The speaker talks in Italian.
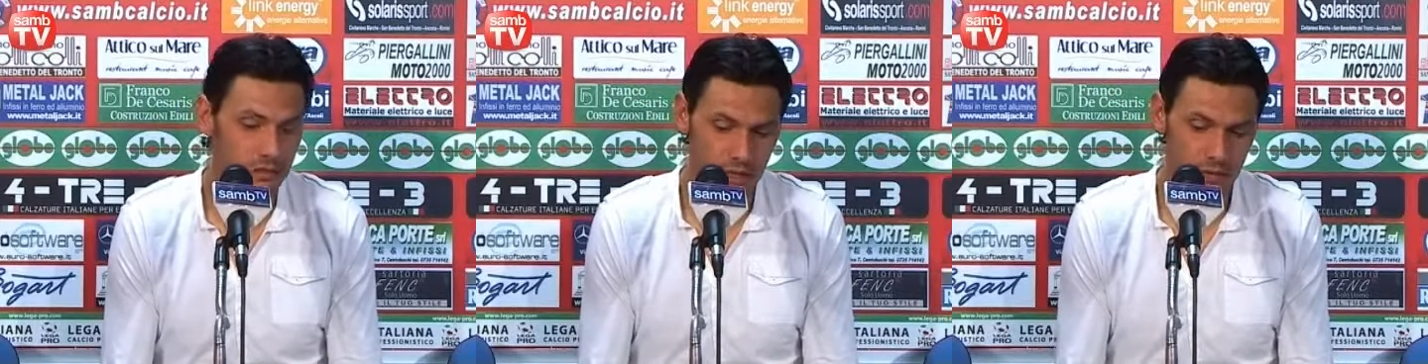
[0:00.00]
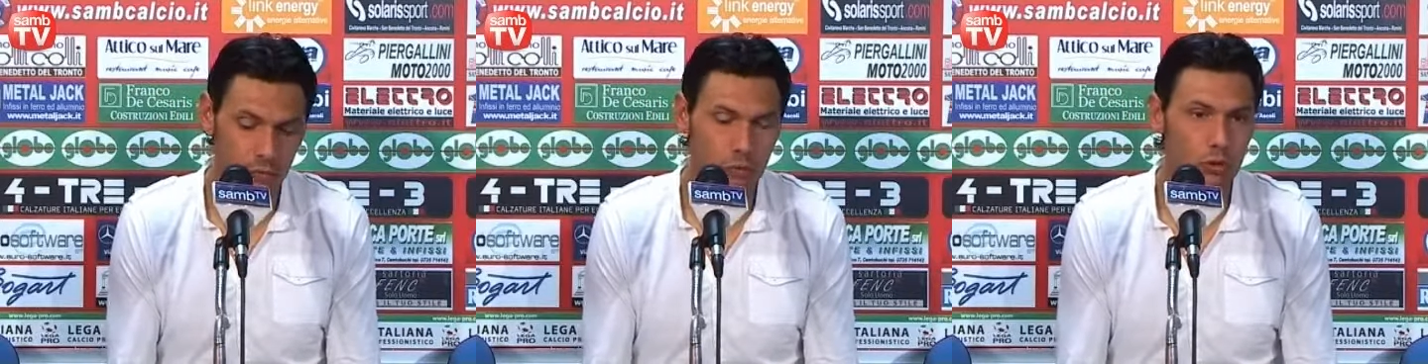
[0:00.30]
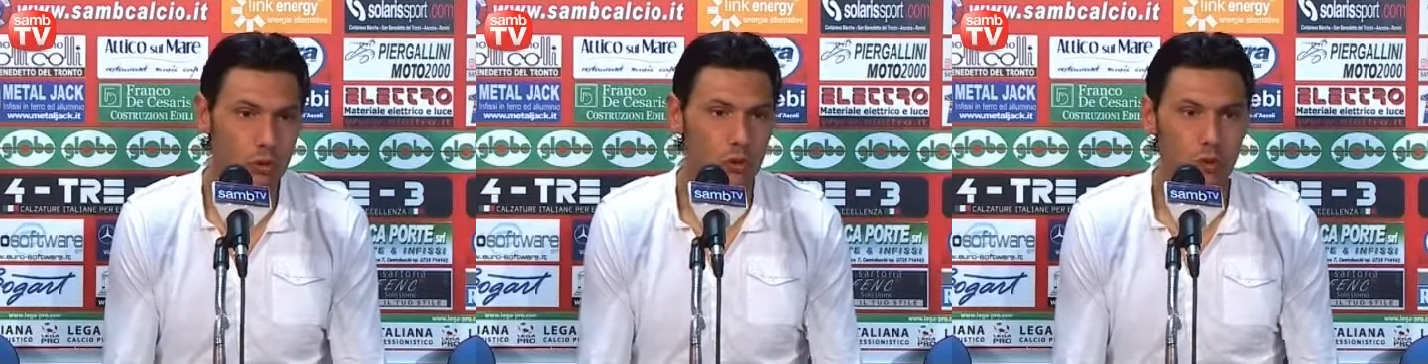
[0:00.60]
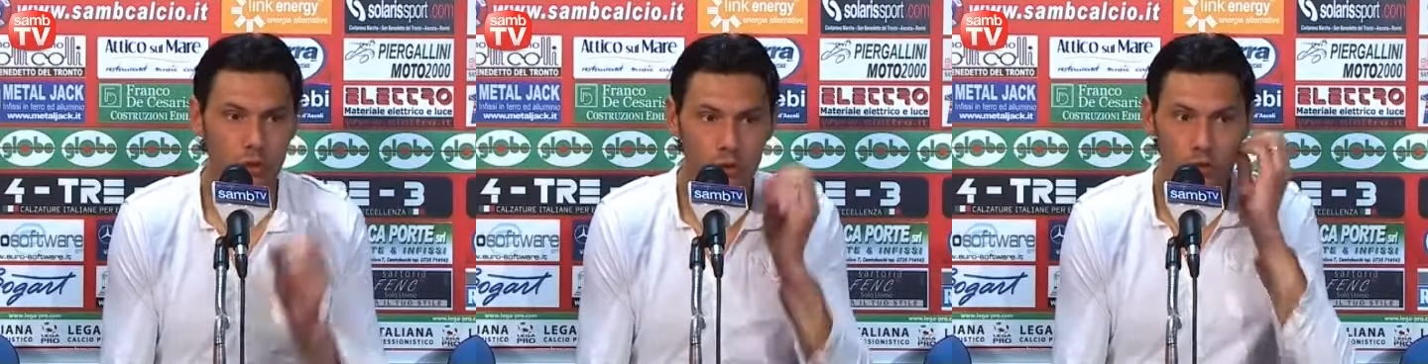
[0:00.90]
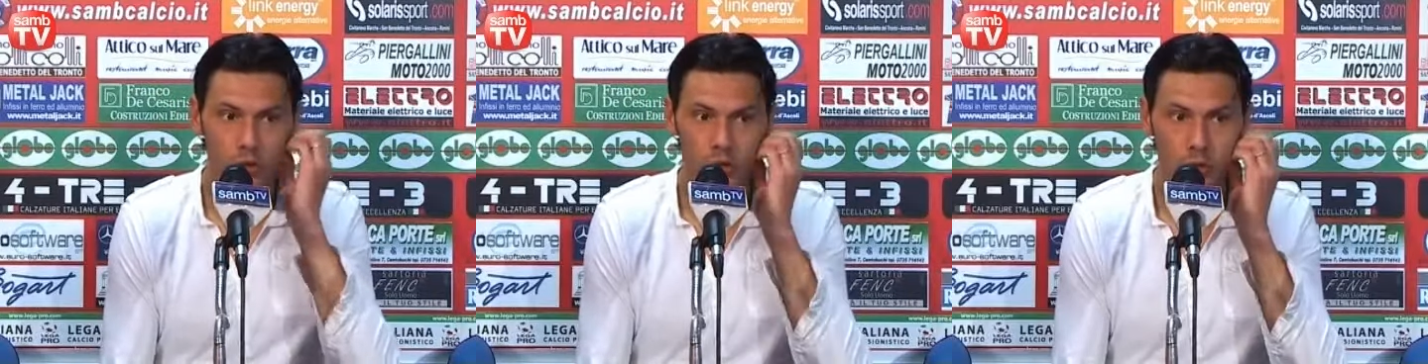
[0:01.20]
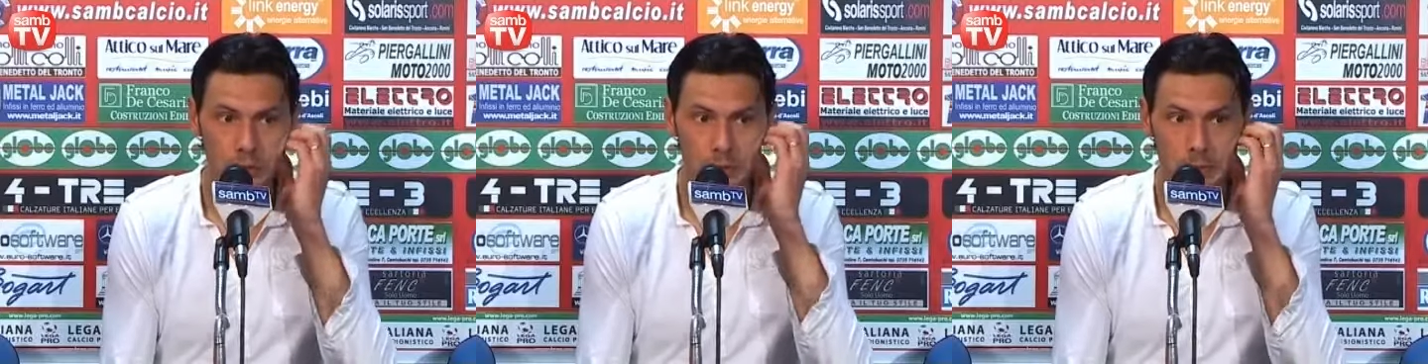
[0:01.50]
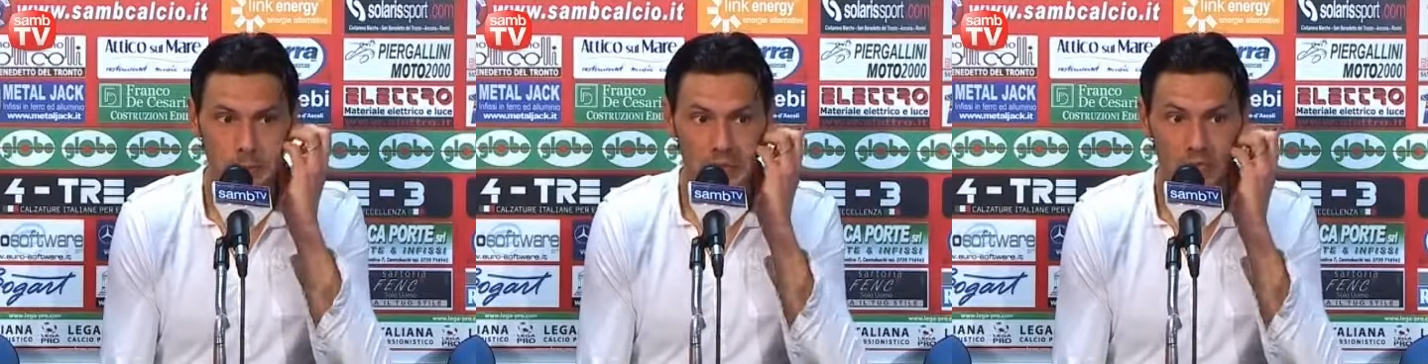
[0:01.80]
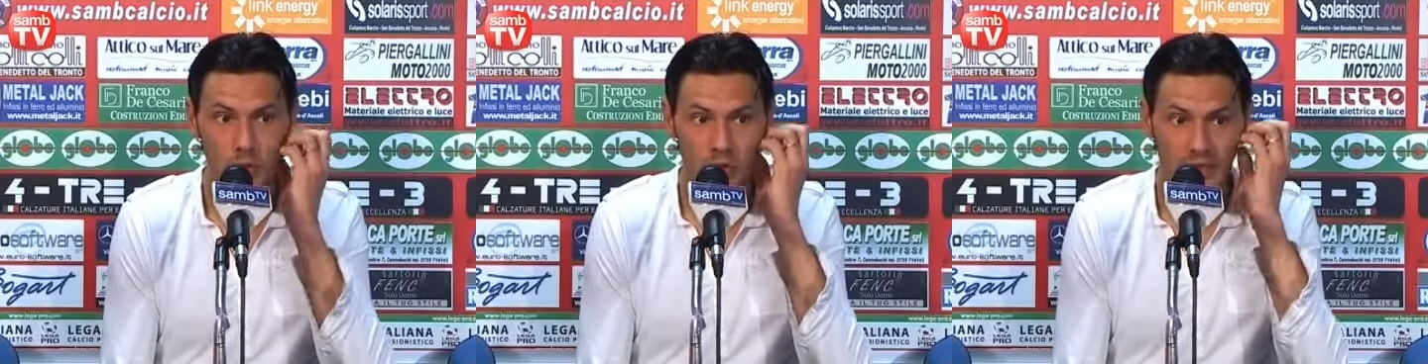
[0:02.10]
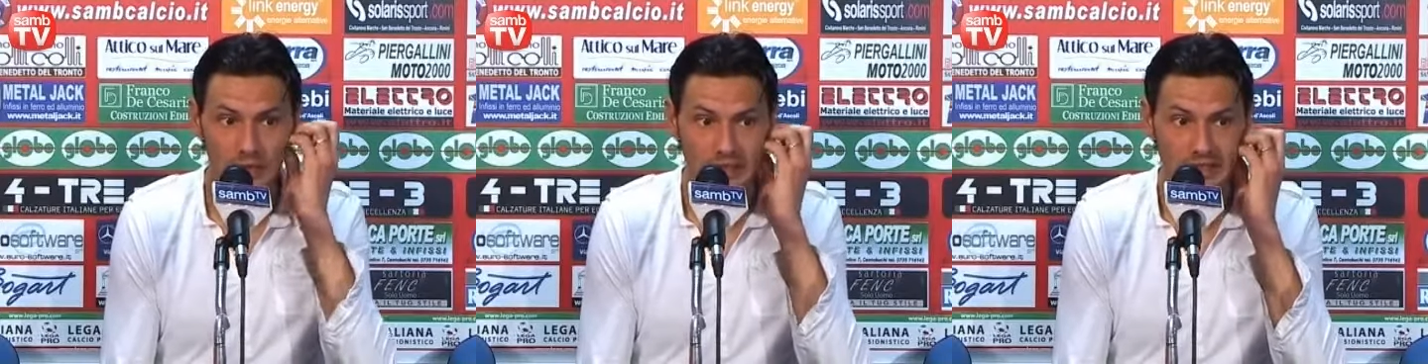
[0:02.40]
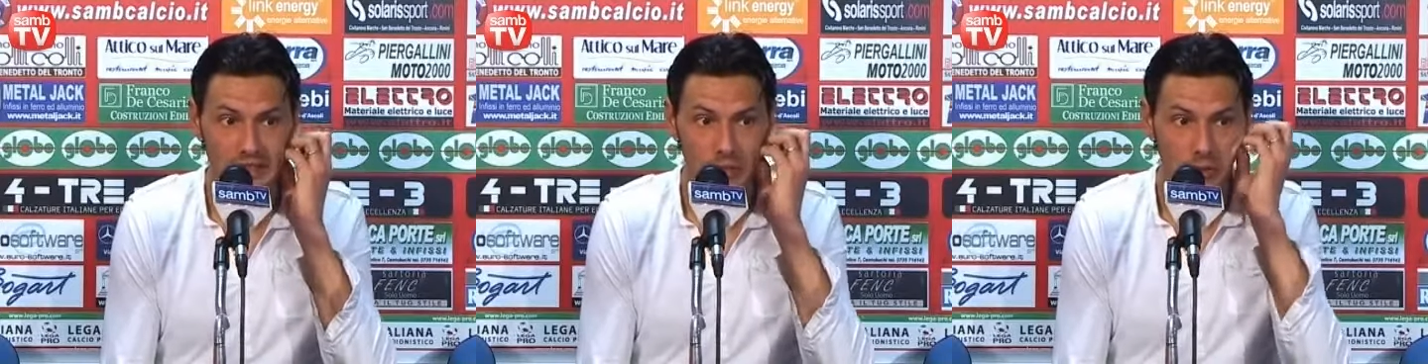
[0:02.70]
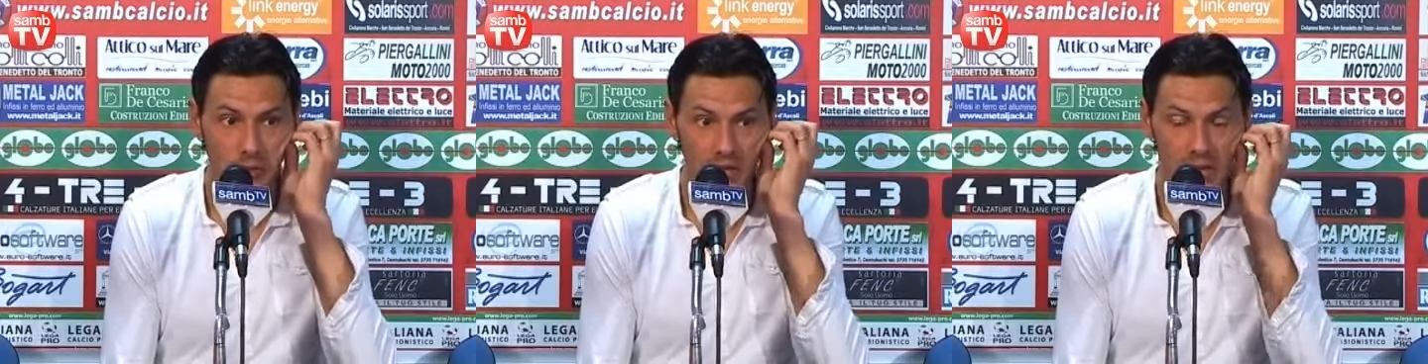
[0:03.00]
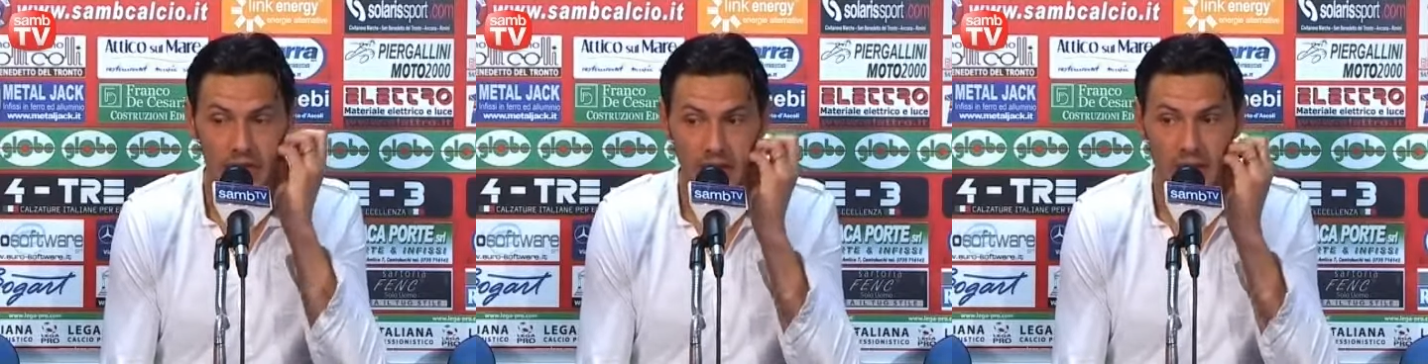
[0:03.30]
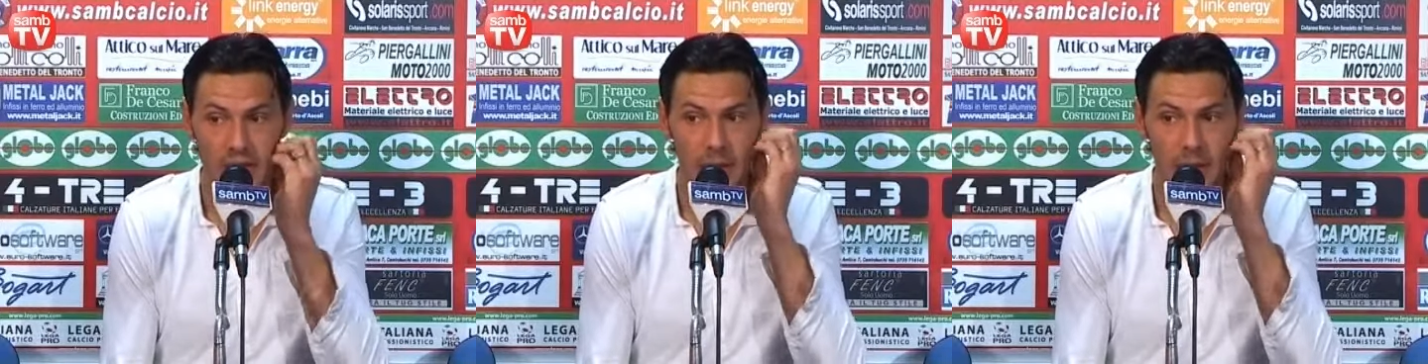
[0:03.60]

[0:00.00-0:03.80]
ha avuto maggiore attenzione